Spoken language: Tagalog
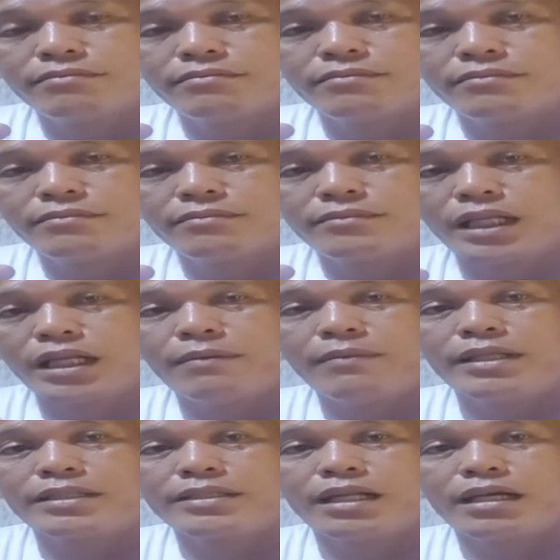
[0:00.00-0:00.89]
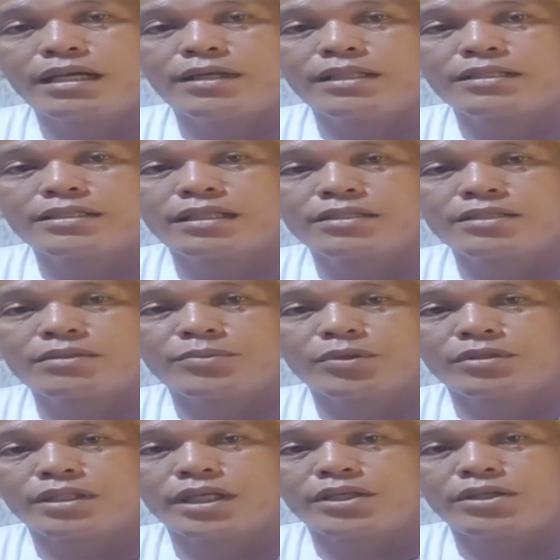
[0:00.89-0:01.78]
salamat, salamat sa
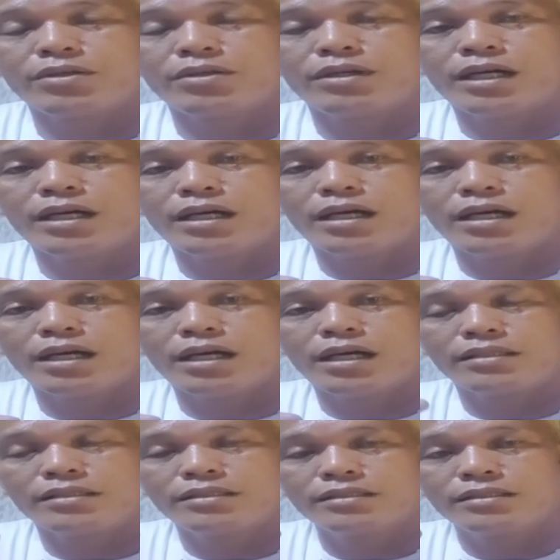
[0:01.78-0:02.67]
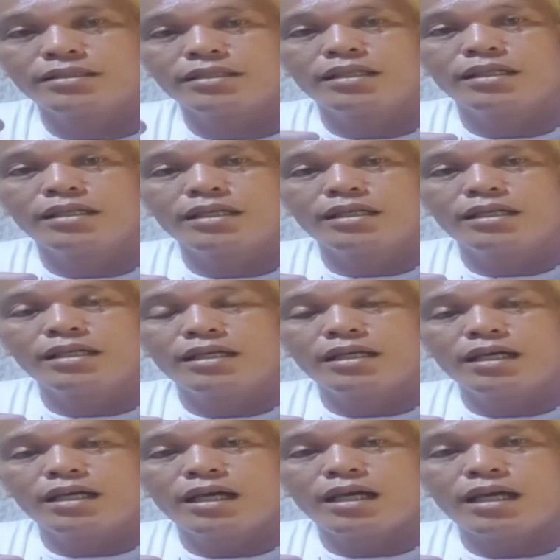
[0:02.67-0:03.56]
suporta nyo at
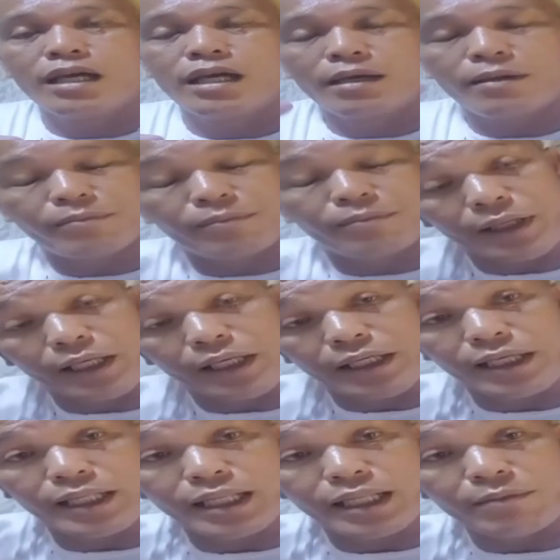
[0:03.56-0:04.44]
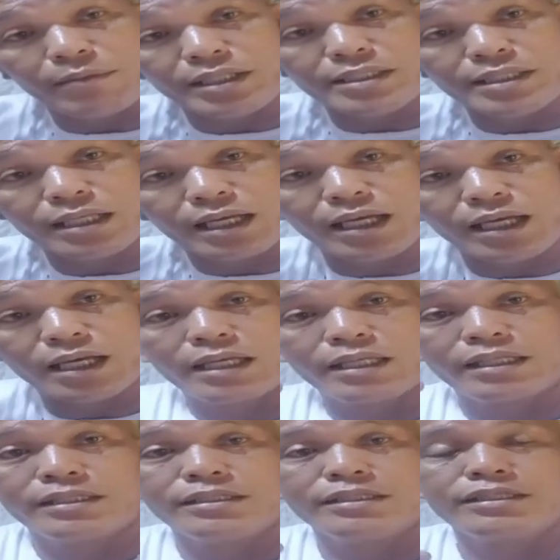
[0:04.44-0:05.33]
at pakikiramay eh, sa
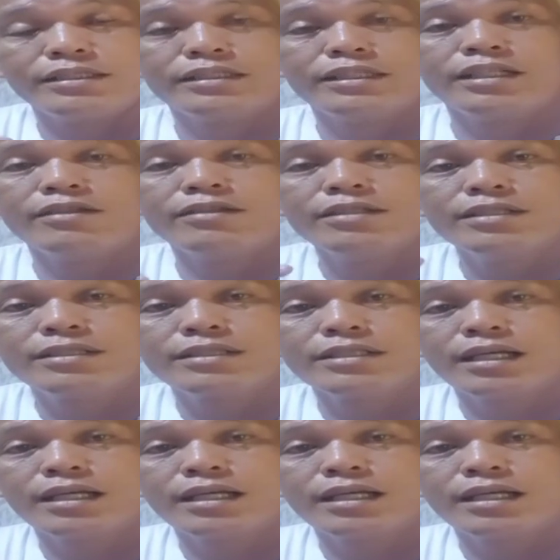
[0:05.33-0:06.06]
aking ano sa